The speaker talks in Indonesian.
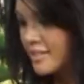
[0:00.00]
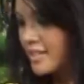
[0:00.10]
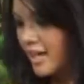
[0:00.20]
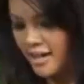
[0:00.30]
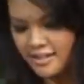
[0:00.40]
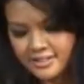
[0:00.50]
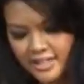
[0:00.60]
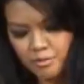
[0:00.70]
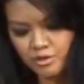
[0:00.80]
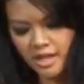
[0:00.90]
Sekarang
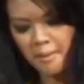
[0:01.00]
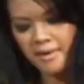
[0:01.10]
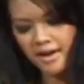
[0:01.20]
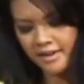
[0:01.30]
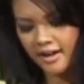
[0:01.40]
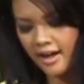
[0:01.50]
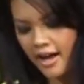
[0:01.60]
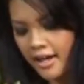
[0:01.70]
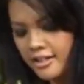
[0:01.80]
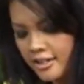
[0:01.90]
saya mau
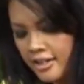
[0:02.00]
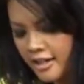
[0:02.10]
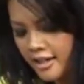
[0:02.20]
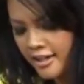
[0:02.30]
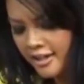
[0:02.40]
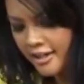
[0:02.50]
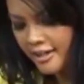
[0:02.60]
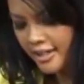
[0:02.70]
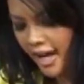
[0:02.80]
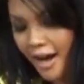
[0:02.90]
tambahkan
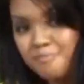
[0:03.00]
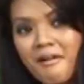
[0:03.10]
yang